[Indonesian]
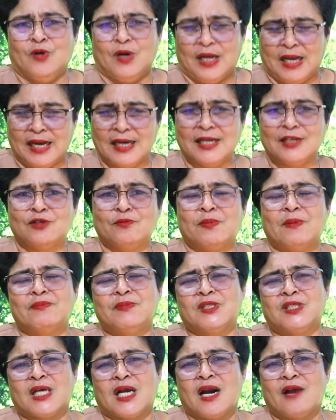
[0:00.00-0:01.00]
Oleh karena itu
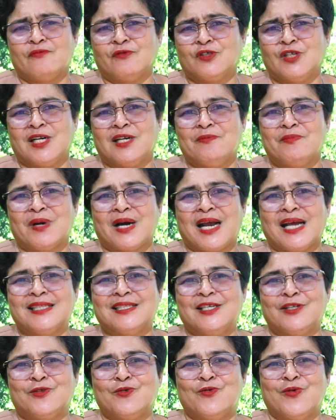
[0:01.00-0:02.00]
pemirsa Klavos yang
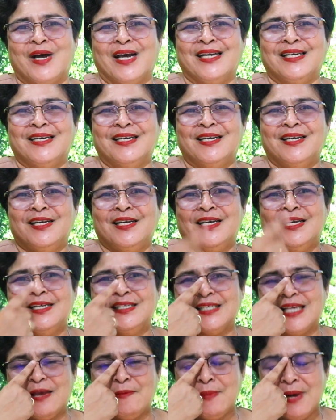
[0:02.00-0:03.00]
diberkati Tuhan,
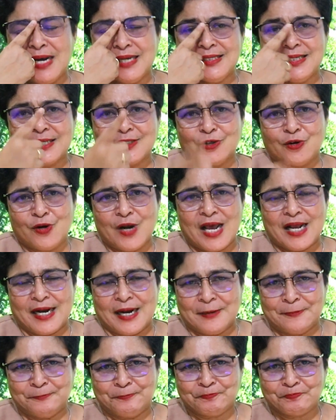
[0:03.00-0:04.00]
saya mengajak
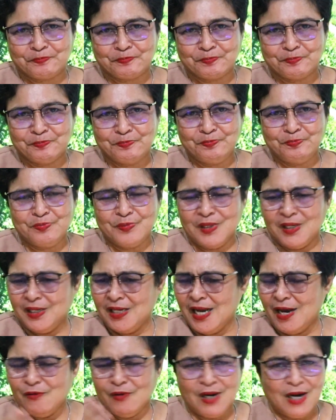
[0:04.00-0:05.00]
saudara
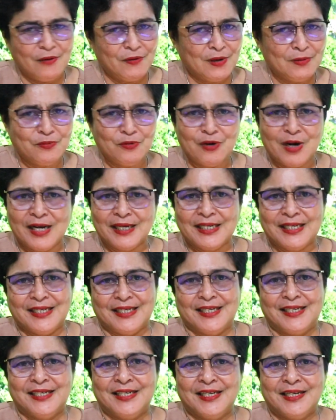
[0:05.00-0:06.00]
di awal-awal bulan
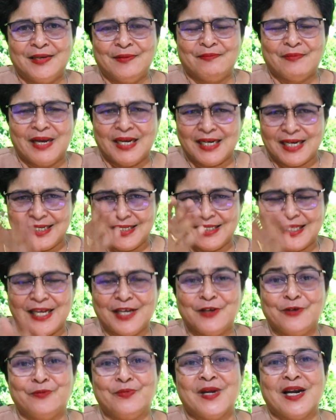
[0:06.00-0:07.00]
ini, baiklah kita
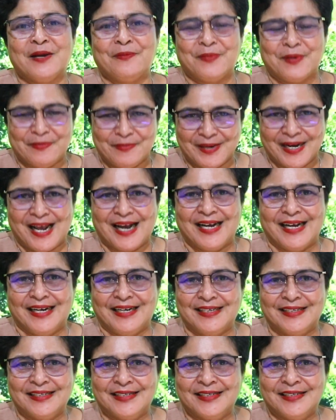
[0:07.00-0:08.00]
hidup dalam
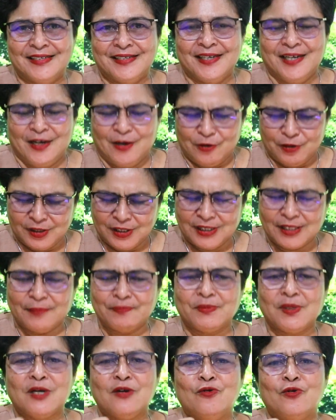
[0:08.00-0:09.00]
kemenangan. Engkau
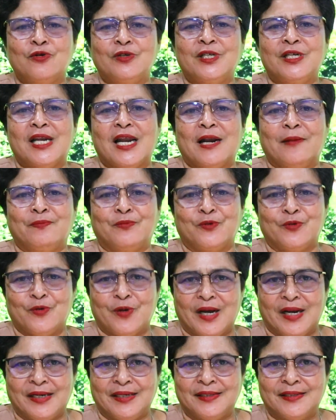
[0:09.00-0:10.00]
tetap teguh di dalam
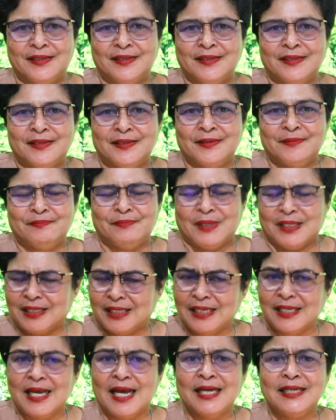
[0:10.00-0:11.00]
Tuhan.
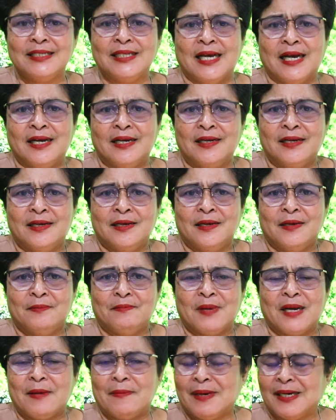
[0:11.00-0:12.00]
Pertanyaannya,
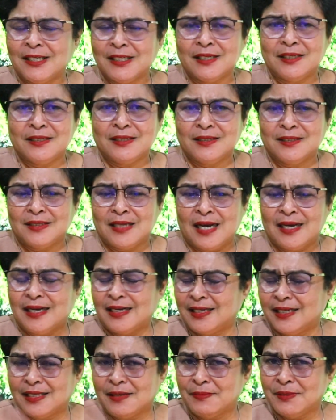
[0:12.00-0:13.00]
bagaimana
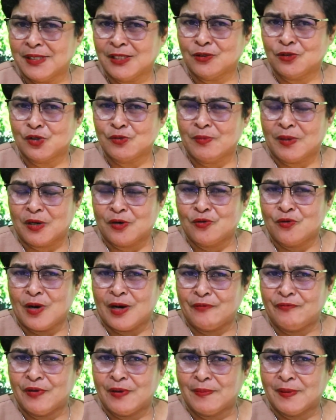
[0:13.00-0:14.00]
agar kita bisa terus
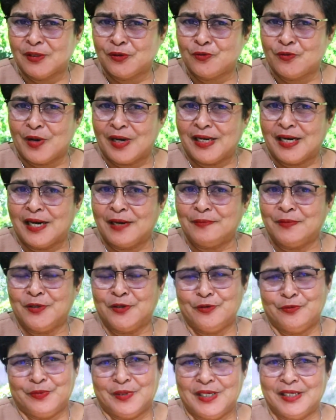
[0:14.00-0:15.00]
merenungkan firman Tuhan dalam
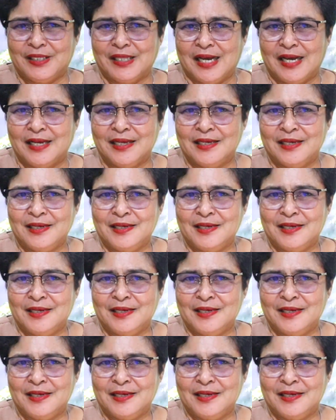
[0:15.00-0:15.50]
hidup kita?